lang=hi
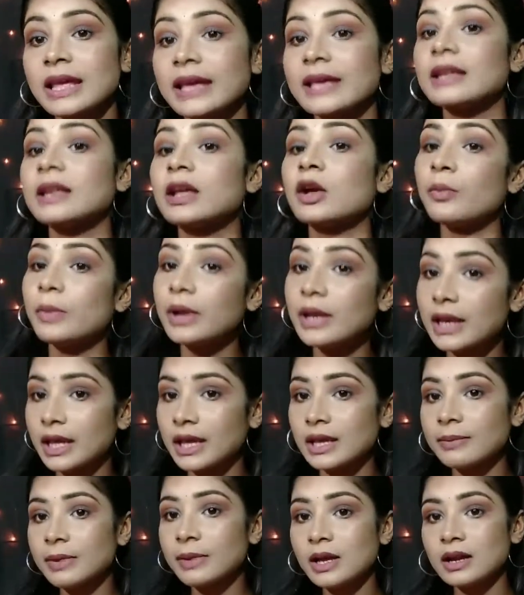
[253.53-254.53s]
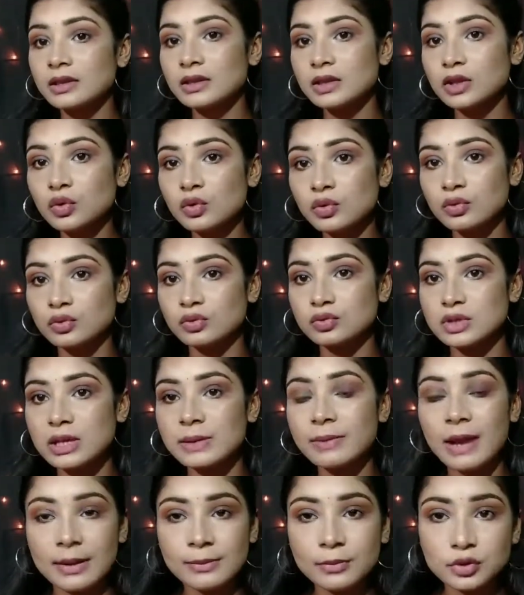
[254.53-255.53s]
लाइक रिकमेंड नहीं भी करती हूँ
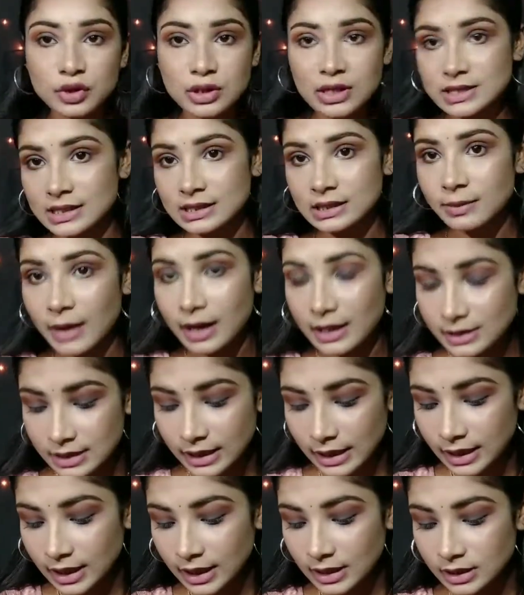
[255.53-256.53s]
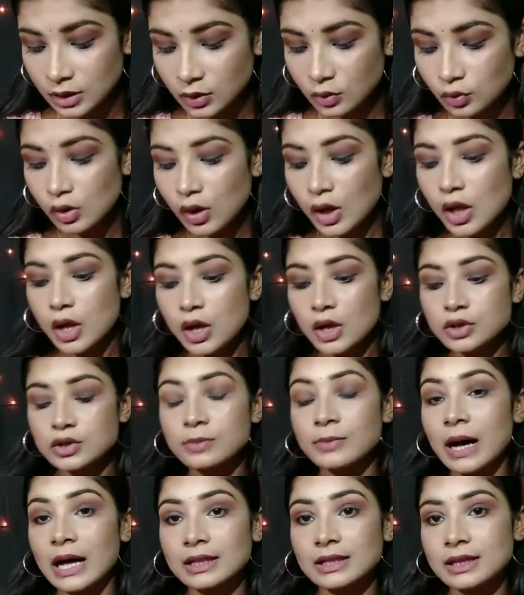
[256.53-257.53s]
उसके बारे में उतना ज़्यादा बात नहीं करती हूँ सो
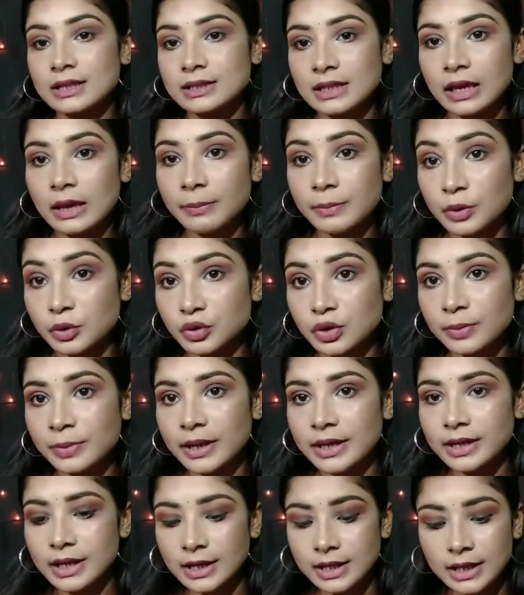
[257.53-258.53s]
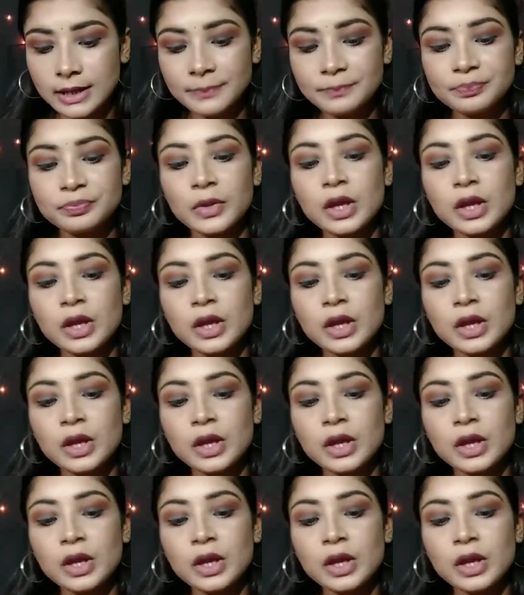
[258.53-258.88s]
so, बात करते हैं ब्यूटी ब्लेंडर की